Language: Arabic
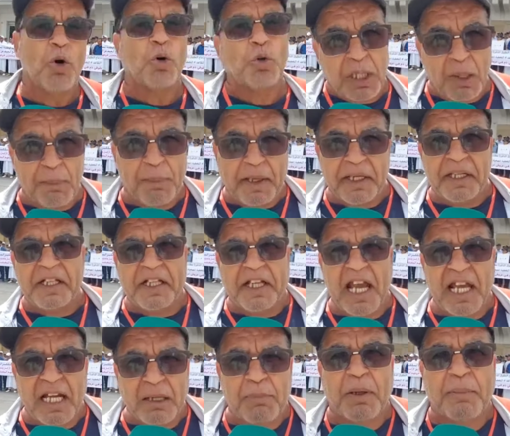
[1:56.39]
ودابا راني
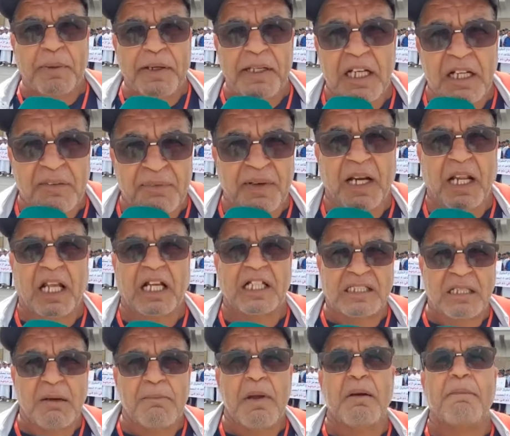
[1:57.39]
كاري ب 40000 ريال
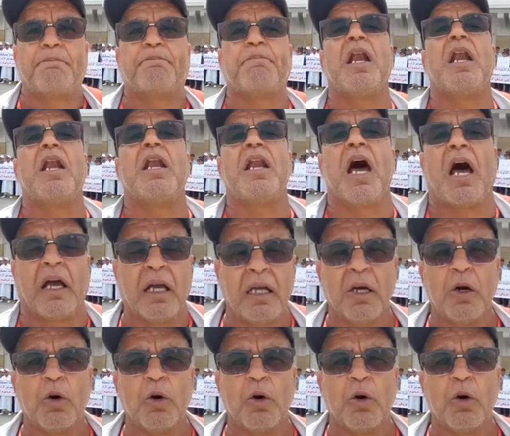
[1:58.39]
قسما بالله